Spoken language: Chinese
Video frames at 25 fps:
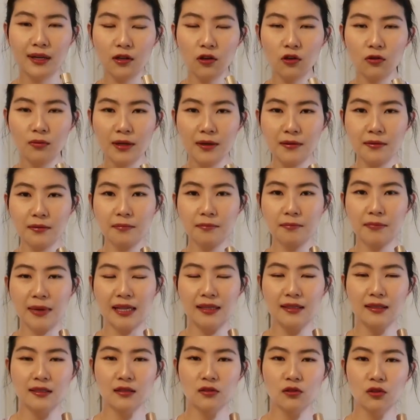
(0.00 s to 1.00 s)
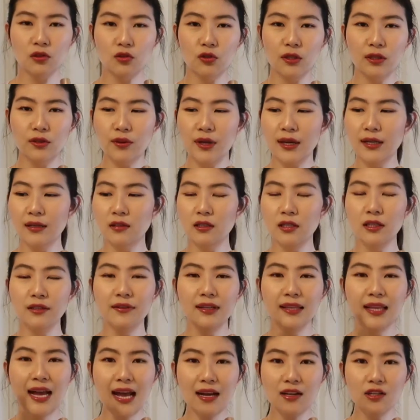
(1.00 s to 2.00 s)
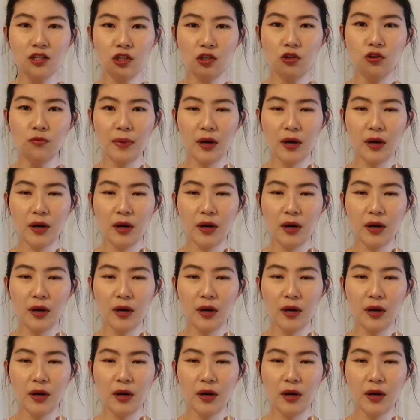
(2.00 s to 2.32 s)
高配版的精粹水的原因是因为它只有